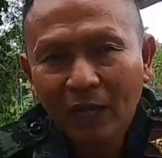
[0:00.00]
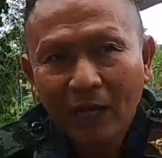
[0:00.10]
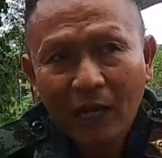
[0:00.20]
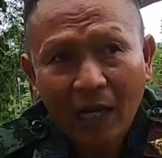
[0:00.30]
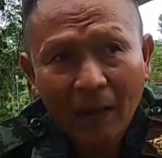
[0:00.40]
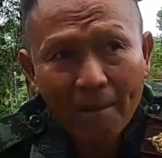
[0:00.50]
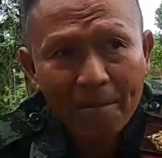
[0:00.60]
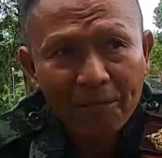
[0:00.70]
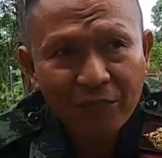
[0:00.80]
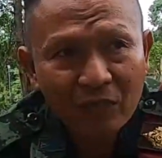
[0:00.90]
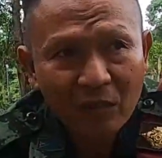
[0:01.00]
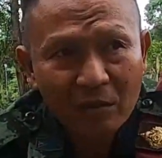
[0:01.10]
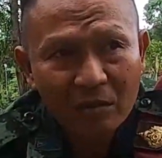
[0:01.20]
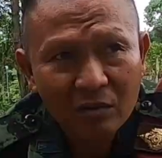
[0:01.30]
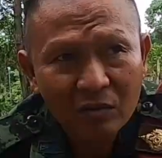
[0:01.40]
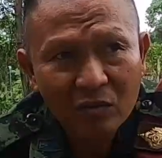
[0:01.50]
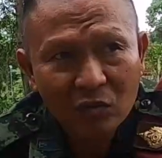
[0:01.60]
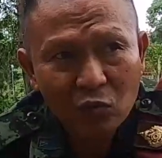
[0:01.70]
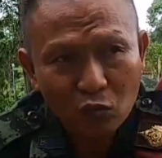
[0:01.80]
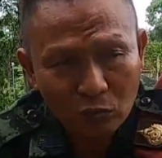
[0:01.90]
ถ้าต้องขูดออก
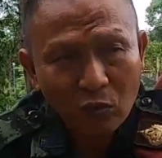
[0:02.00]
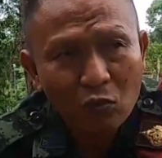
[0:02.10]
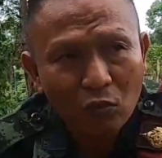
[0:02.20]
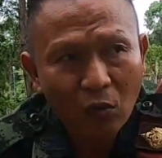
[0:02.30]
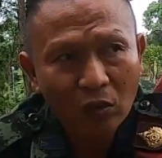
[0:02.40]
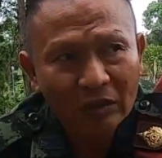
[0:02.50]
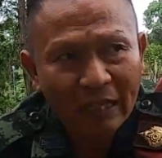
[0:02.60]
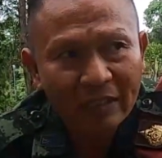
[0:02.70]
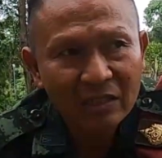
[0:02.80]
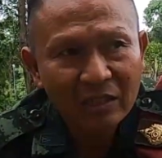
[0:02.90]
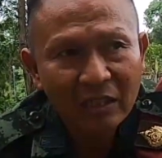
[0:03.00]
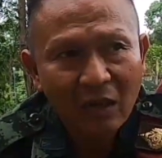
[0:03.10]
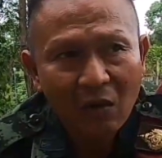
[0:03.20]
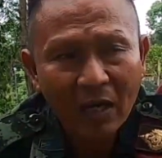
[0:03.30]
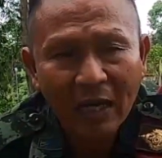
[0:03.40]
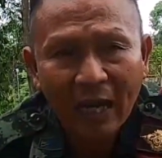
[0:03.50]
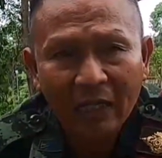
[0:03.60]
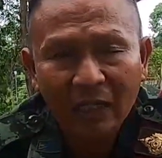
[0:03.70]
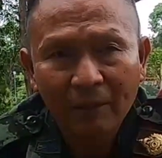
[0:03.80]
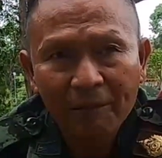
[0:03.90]
ถูกต้องขูดออก แต่จริง ๆ แล้วอากา
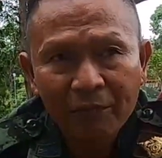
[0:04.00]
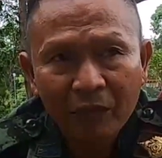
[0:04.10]
รน่ะ